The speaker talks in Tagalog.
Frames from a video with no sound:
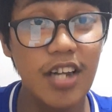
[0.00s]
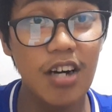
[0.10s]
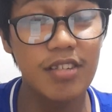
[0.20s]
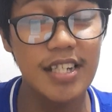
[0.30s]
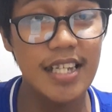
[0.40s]

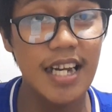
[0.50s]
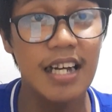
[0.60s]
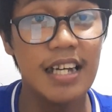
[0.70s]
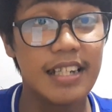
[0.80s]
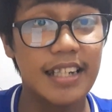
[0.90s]
na kung
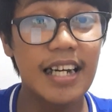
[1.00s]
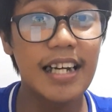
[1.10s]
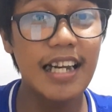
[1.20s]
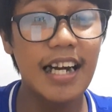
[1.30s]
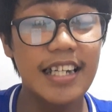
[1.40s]
nasira,
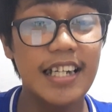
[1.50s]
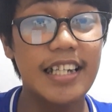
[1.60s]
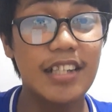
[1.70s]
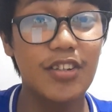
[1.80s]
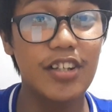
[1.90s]
natanggalan ka na
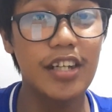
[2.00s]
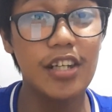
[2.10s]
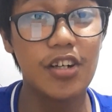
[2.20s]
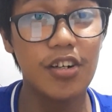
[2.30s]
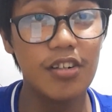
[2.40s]
rin ng
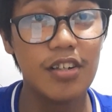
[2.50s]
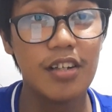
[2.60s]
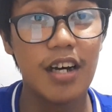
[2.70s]
tornilyo,